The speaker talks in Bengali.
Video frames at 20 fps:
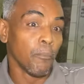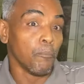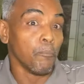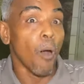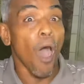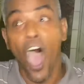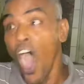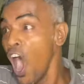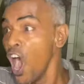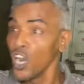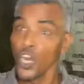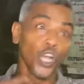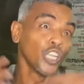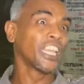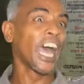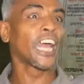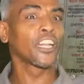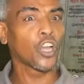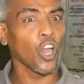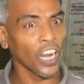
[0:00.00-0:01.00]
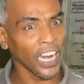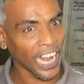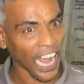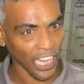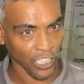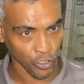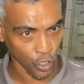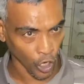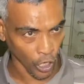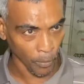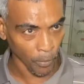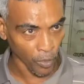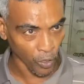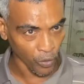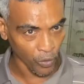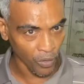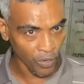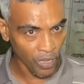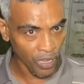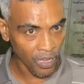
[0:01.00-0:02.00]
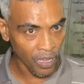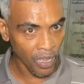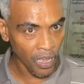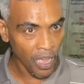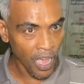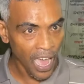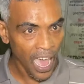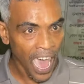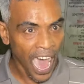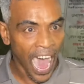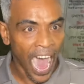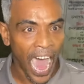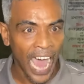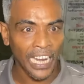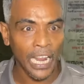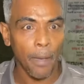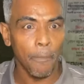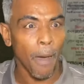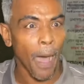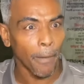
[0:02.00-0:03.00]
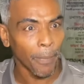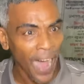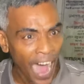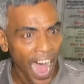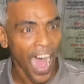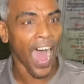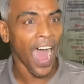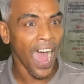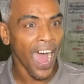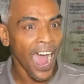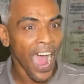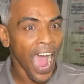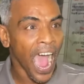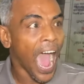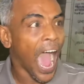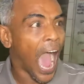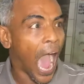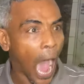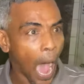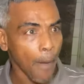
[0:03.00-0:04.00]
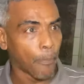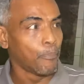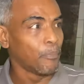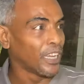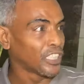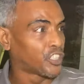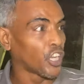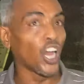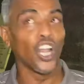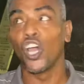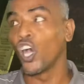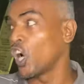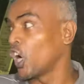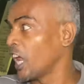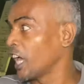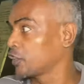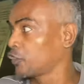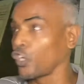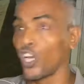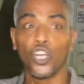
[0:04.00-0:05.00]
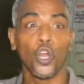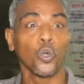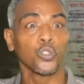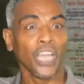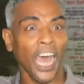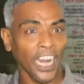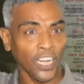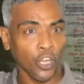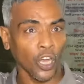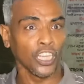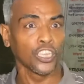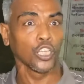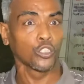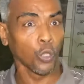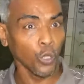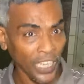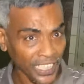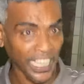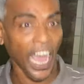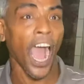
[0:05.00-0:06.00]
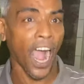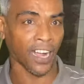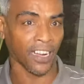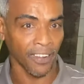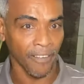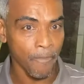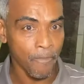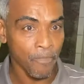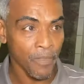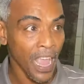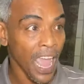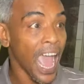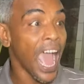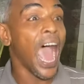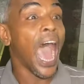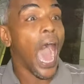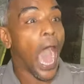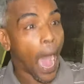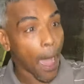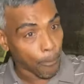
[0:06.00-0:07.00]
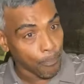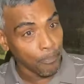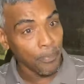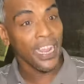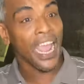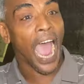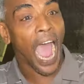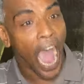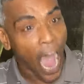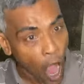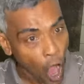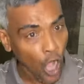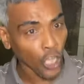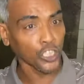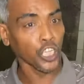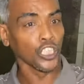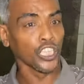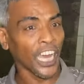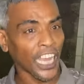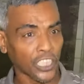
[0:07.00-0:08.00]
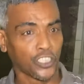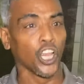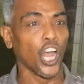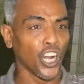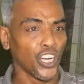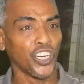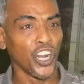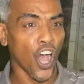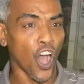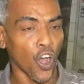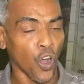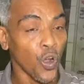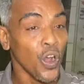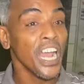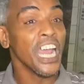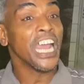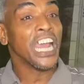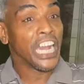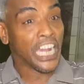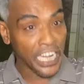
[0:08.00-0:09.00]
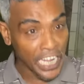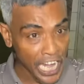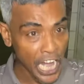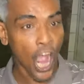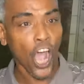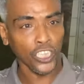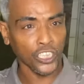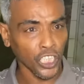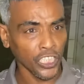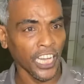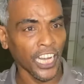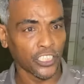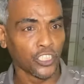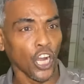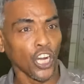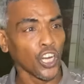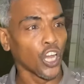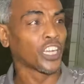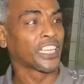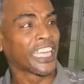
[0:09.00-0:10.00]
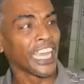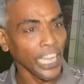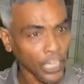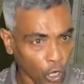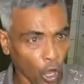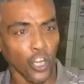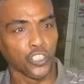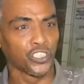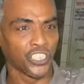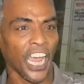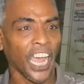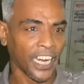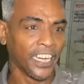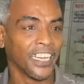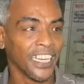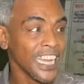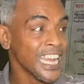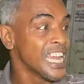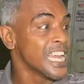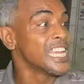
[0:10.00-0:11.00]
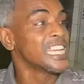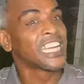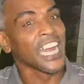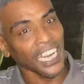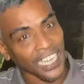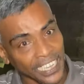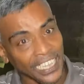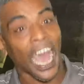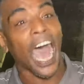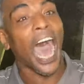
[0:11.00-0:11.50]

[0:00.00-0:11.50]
মহান উজাড় করে কাজ করব আরে বাবা আপনি জনগণের জন্য উজাড় করে তো দূরে থাক আপনি আহতদের জন্য নিহতদের জন্য কি করছেন সেটা তো